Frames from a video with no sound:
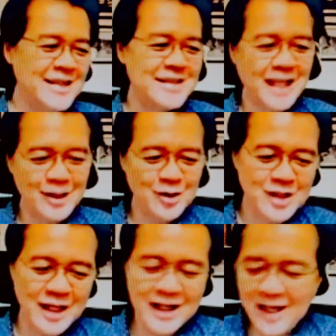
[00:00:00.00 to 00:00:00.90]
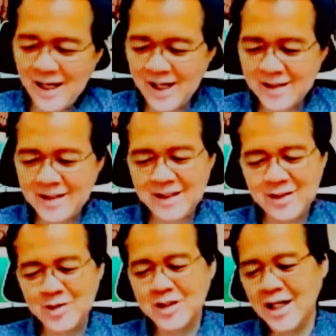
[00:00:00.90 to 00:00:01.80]
talon agad,
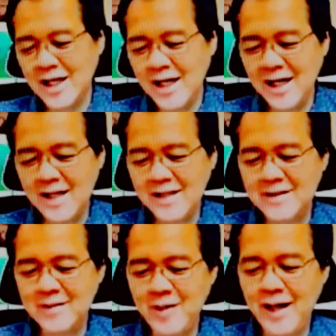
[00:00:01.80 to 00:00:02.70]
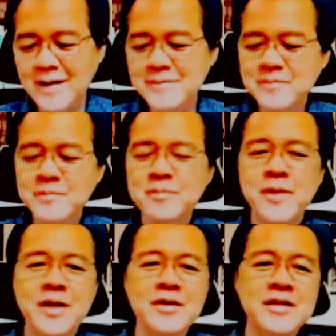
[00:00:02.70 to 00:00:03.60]
ikot agad, diba?
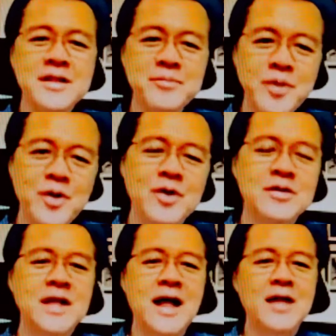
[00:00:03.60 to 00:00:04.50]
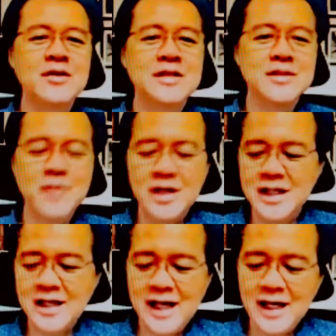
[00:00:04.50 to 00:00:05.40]
Pero hindi po, lalo na sa mga
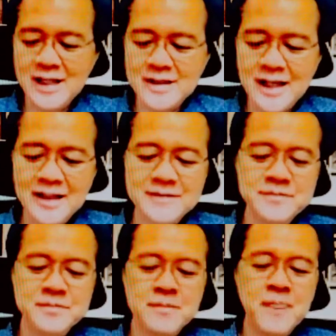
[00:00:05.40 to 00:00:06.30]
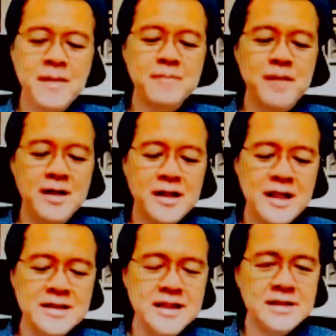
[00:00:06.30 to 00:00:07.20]
nagkakaedad,
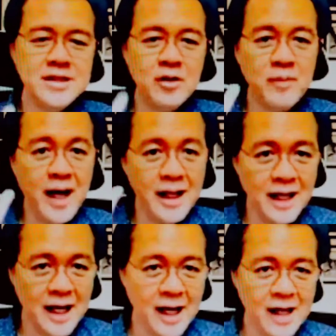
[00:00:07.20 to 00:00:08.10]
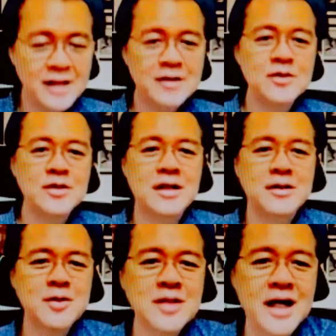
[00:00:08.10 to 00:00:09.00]
paggising sa umaga,
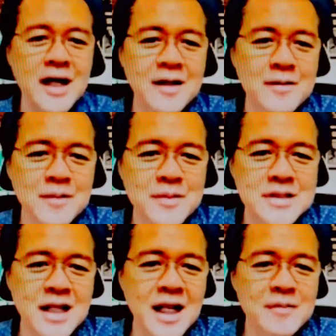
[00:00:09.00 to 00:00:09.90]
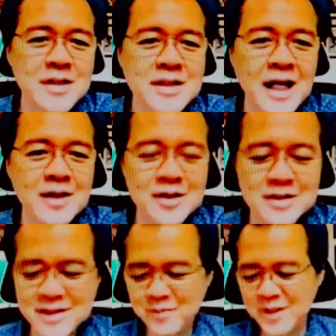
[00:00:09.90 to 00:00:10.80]
unang-una, salamat tayo,
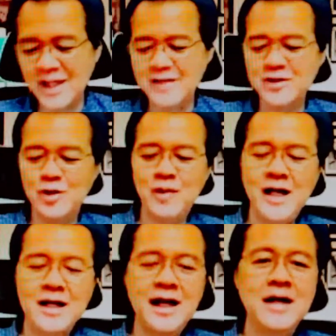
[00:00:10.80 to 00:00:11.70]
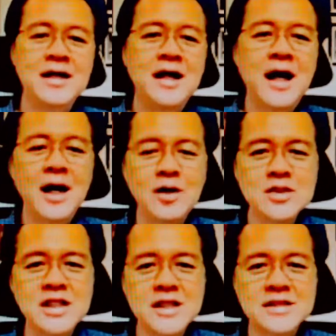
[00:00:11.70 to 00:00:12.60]
gising pa tayo sa umaga. Ako,
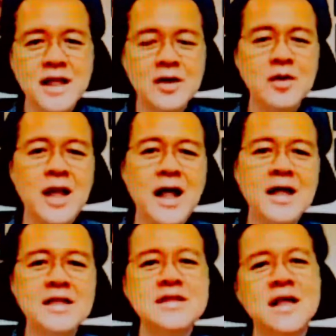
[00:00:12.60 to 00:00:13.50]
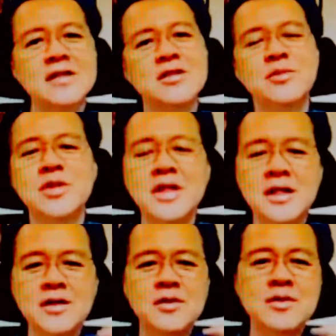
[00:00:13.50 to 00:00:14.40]
chine-check ko lagi, check nyo muna
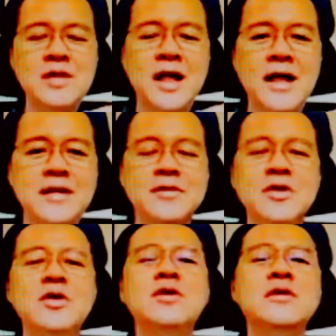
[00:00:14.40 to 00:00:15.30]
yung leeg nyo.